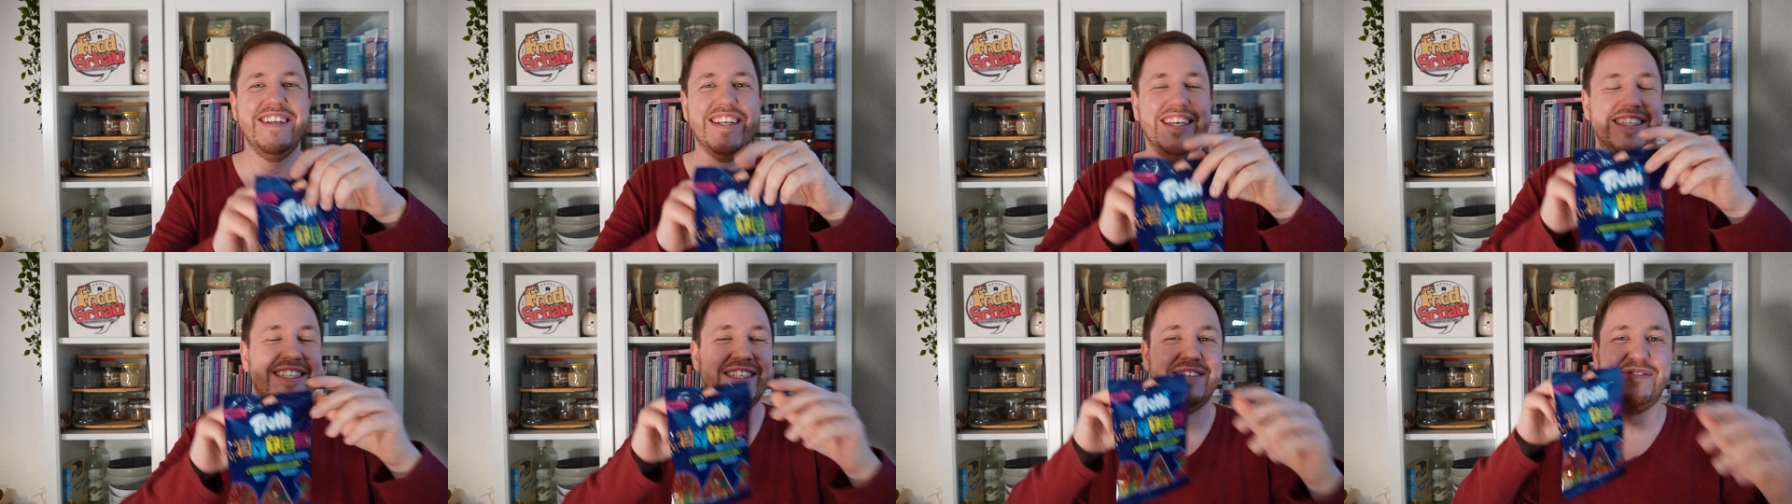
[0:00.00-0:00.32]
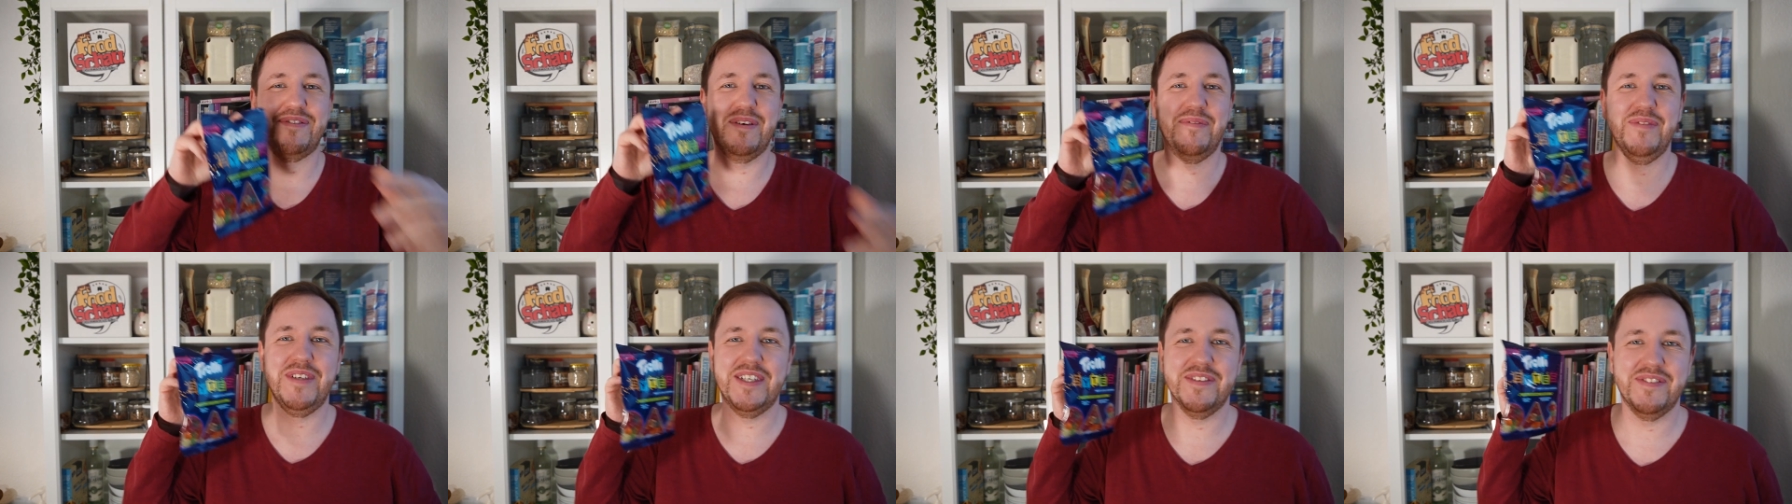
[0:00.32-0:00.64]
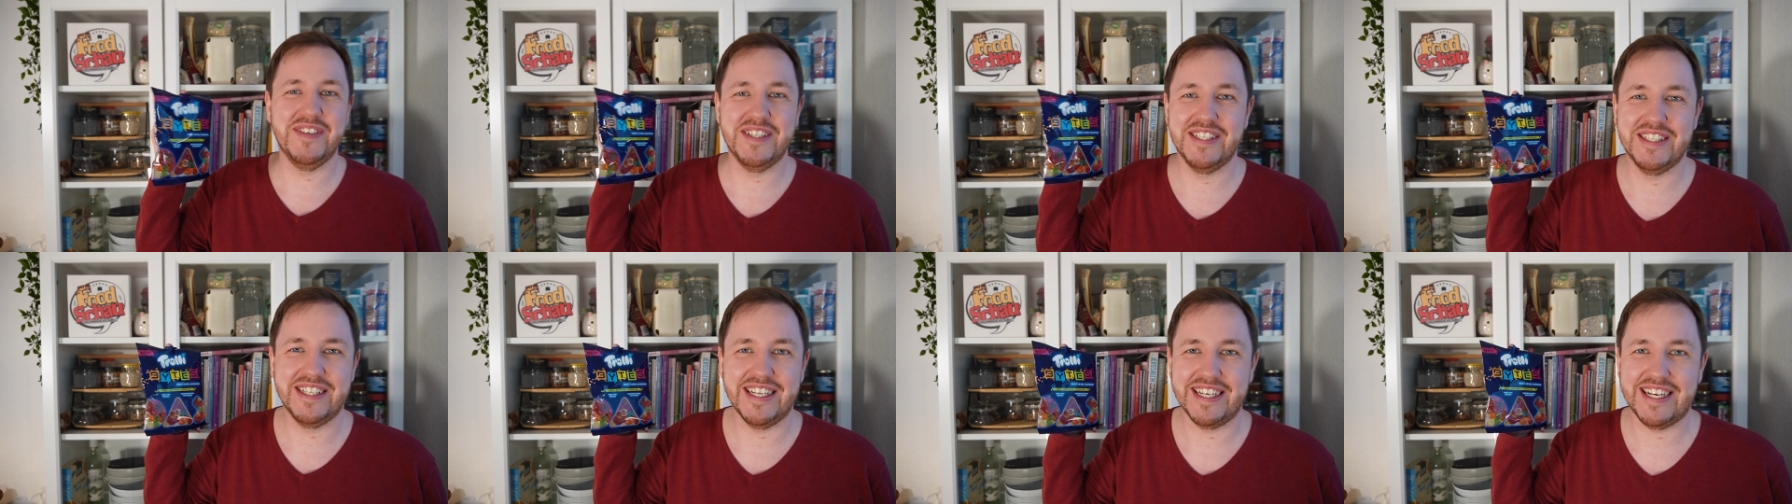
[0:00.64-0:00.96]
ist für mich
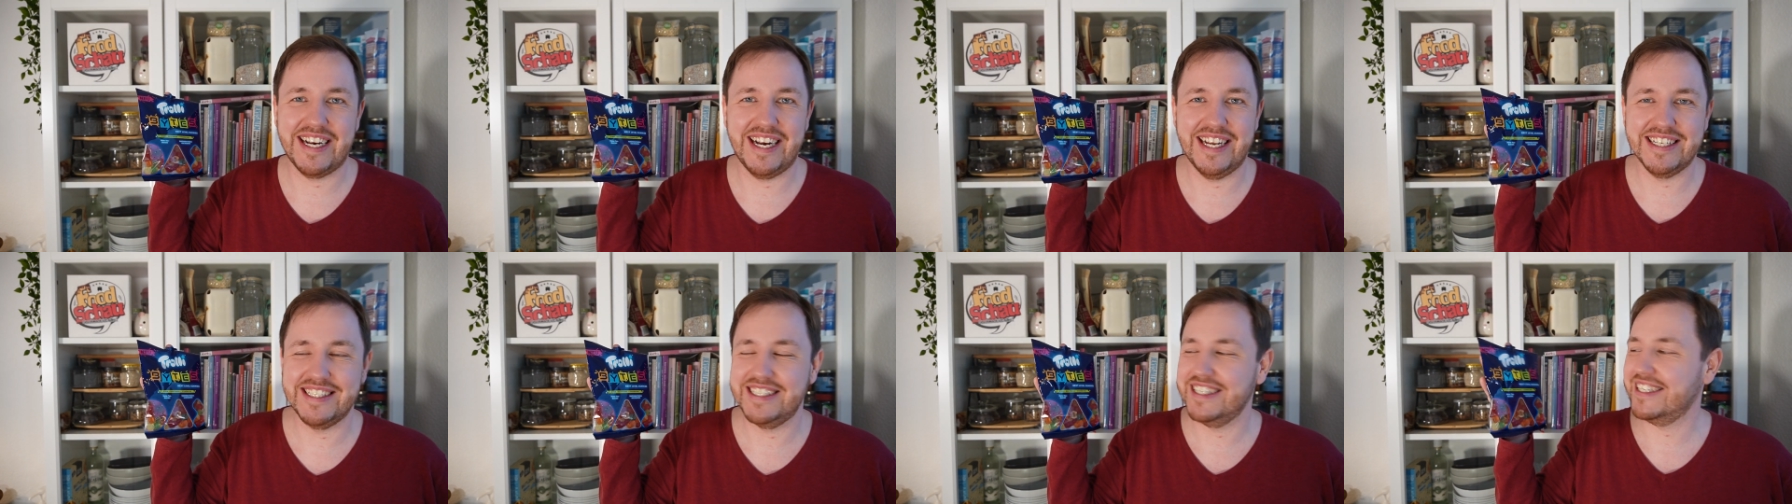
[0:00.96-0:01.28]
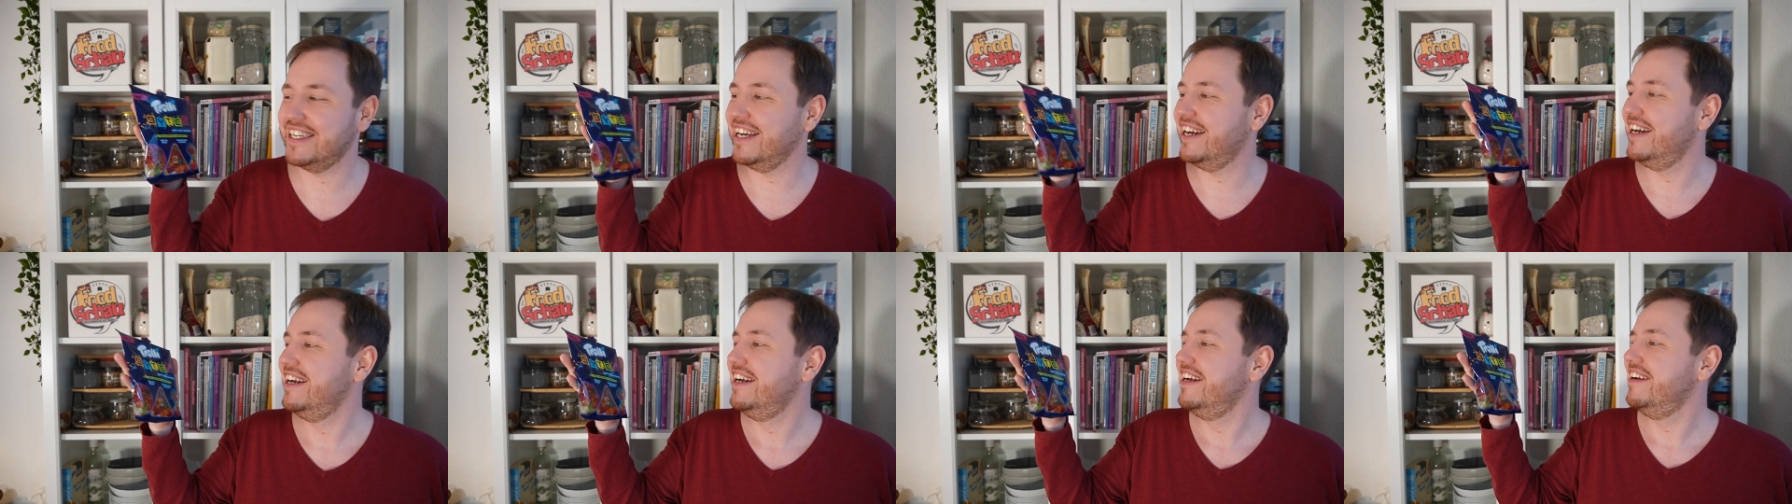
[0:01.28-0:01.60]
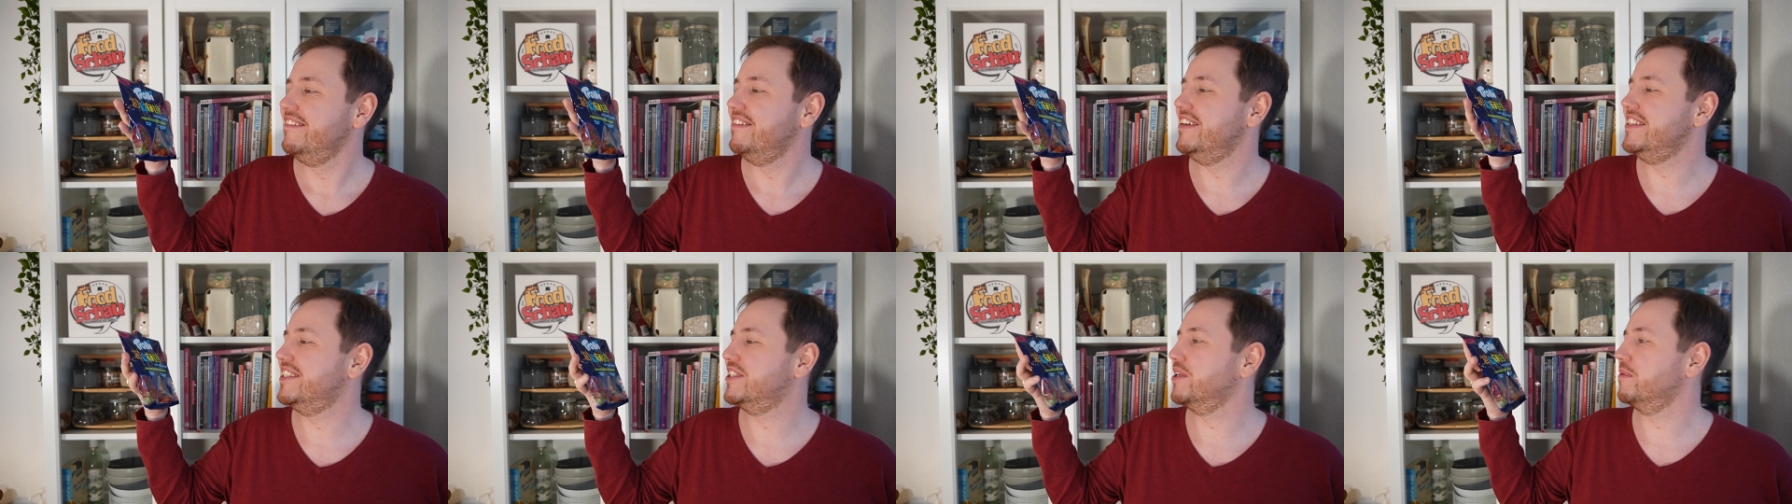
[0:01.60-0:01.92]
immer so der Klassiker,
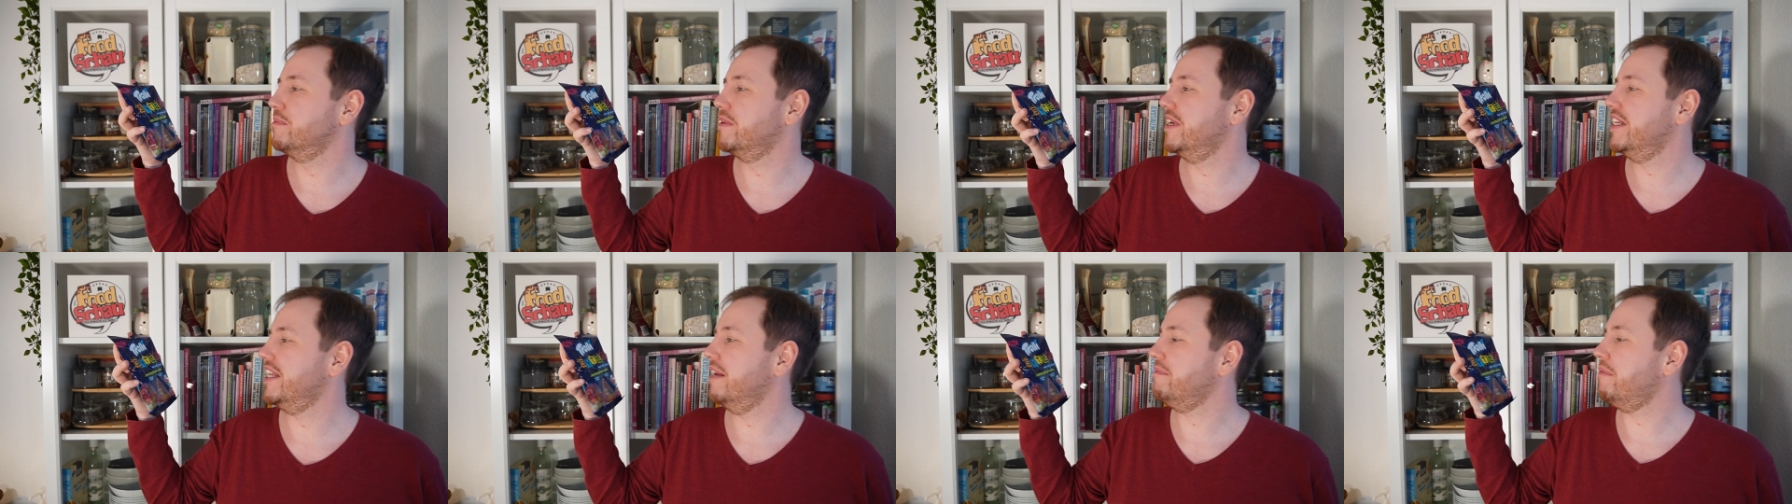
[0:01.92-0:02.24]
wenn es darum geht.